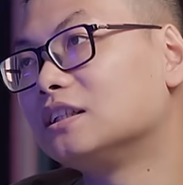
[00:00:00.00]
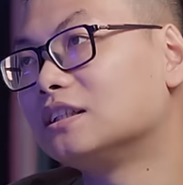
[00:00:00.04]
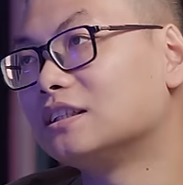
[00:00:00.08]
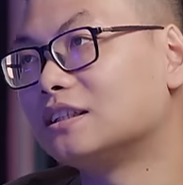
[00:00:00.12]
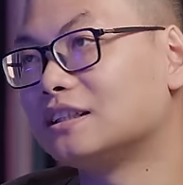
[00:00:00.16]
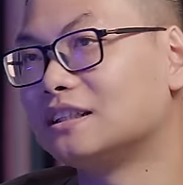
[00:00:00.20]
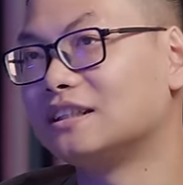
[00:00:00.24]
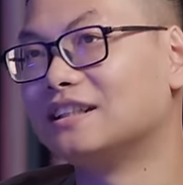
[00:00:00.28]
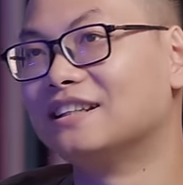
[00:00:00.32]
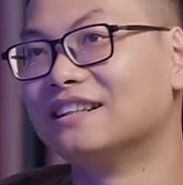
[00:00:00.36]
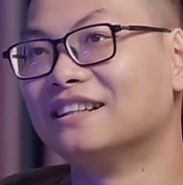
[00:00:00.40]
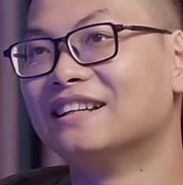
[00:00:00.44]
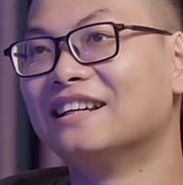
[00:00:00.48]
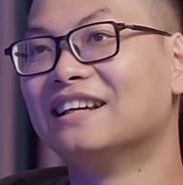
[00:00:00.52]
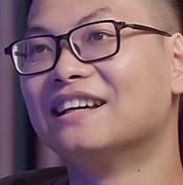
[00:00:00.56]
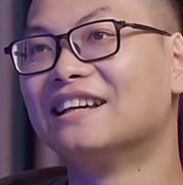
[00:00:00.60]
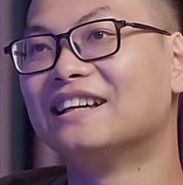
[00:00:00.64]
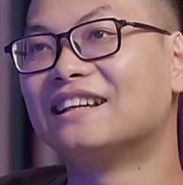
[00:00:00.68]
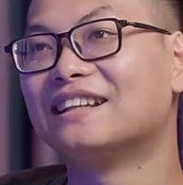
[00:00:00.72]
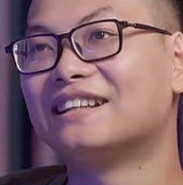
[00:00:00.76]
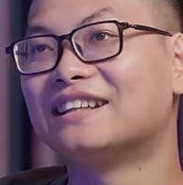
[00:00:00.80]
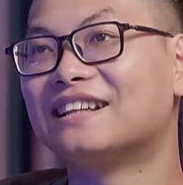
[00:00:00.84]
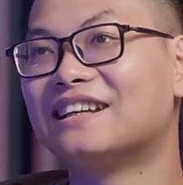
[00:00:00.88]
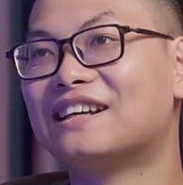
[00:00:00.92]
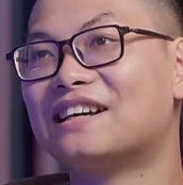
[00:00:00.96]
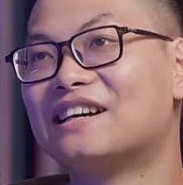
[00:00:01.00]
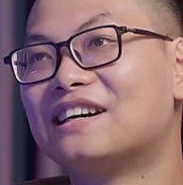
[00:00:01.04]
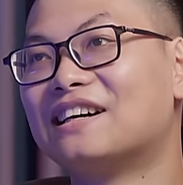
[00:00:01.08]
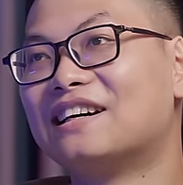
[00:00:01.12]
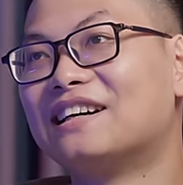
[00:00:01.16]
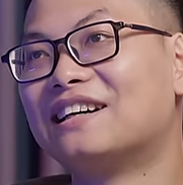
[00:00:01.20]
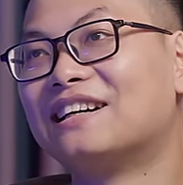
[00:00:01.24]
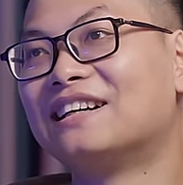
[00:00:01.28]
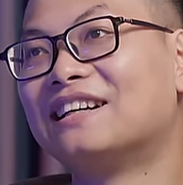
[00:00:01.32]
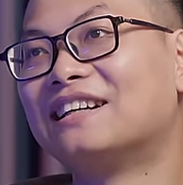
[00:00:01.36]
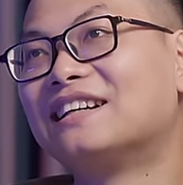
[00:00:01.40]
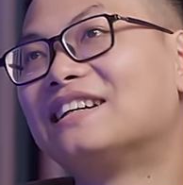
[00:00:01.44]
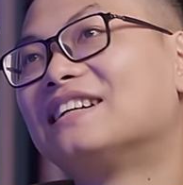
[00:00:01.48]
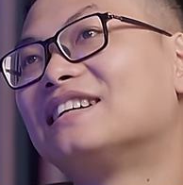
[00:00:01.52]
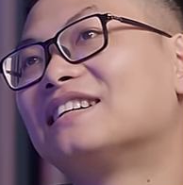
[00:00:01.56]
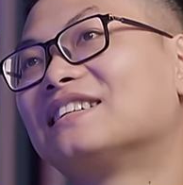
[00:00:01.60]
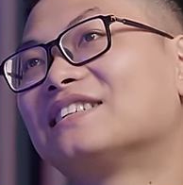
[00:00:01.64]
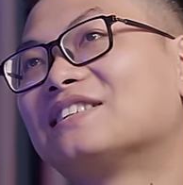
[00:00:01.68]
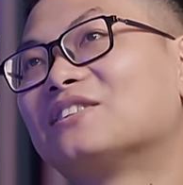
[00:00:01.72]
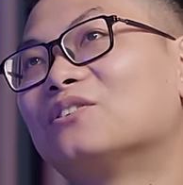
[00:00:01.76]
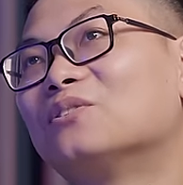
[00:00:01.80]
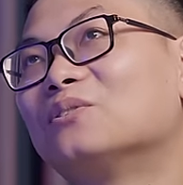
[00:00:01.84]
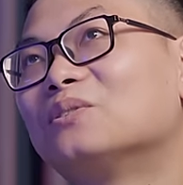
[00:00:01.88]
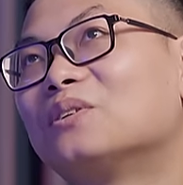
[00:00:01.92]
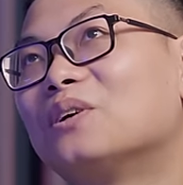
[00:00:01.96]
Thì là
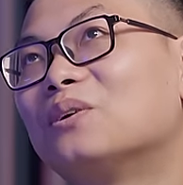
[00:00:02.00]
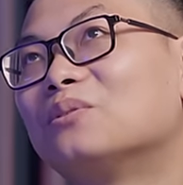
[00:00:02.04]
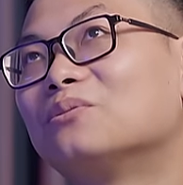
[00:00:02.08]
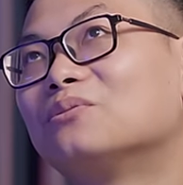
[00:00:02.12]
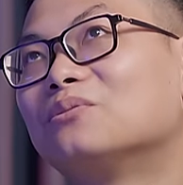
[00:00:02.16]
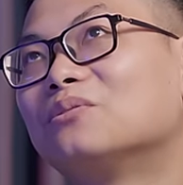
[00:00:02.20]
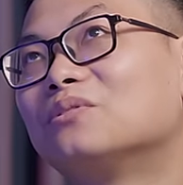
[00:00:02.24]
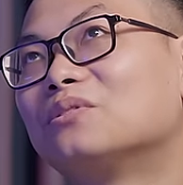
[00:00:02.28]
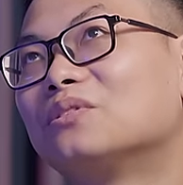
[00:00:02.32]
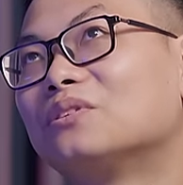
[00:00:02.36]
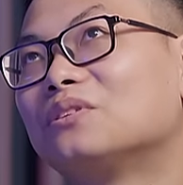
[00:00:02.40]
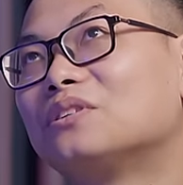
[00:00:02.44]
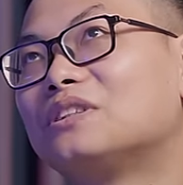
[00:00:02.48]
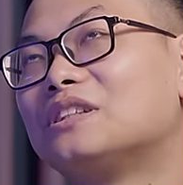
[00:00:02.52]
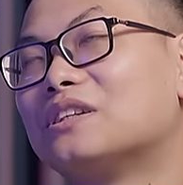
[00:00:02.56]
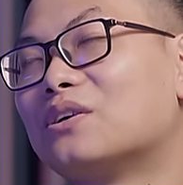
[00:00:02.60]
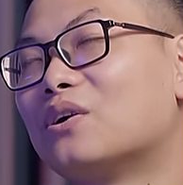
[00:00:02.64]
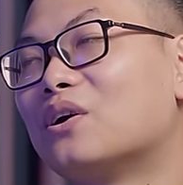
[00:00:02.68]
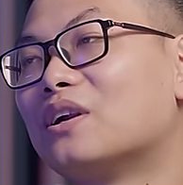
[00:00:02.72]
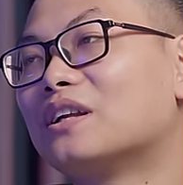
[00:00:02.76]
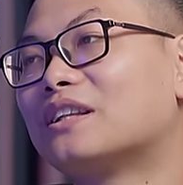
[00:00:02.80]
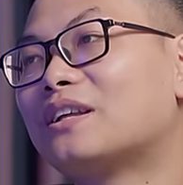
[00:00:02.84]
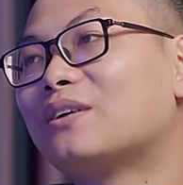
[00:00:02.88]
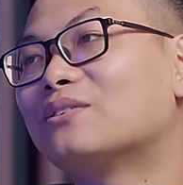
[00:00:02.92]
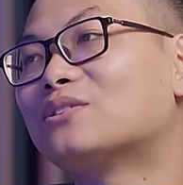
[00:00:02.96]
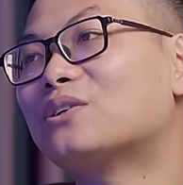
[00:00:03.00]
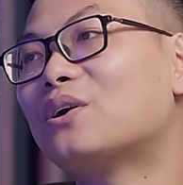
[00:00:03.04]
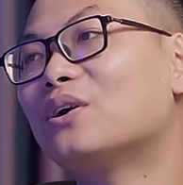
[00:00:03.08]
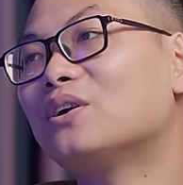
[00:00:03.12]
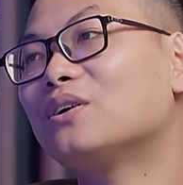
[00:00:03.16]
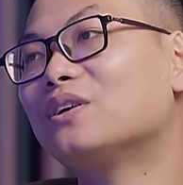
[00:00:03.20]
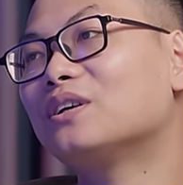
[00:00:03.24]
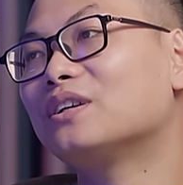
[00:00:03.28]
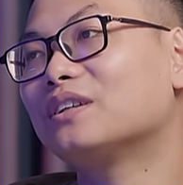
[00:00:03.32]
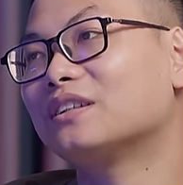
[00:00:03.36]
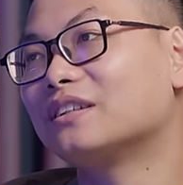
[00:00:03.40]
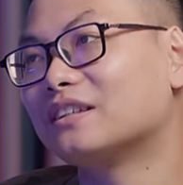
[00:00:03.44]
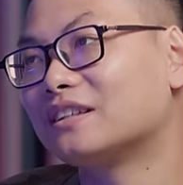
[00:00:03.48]
cũng không chỉ gọi là theo dõi thôi,